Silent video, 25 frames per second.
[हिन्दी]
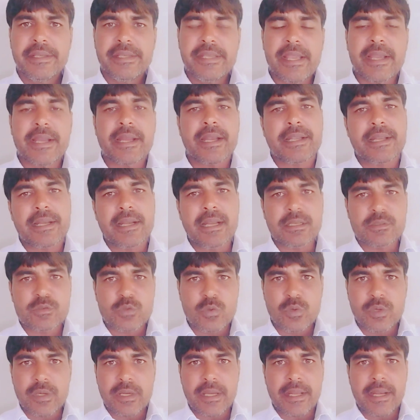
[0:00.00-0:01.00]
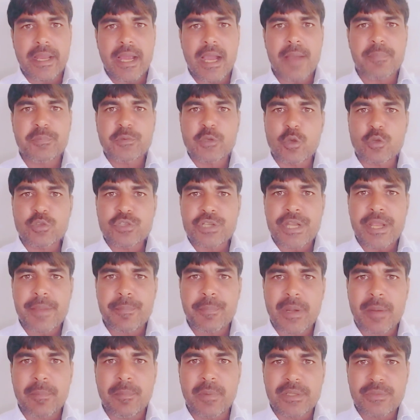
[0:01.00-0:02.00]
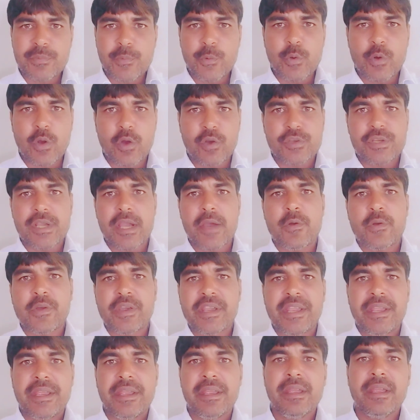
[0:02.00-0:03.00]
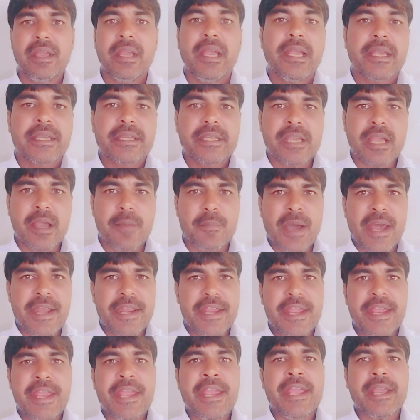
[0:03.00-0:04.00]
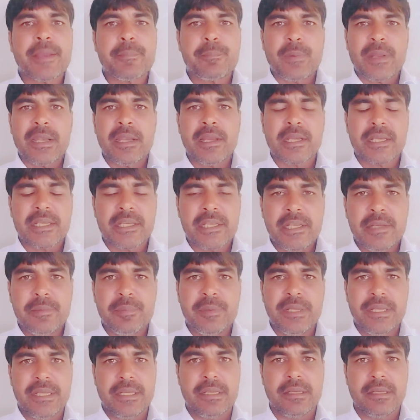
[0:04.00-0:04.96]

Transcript: ये घटना सुनकर आप सोचने पर मजबूर हो जाओगे कि हमारे एक पल की भी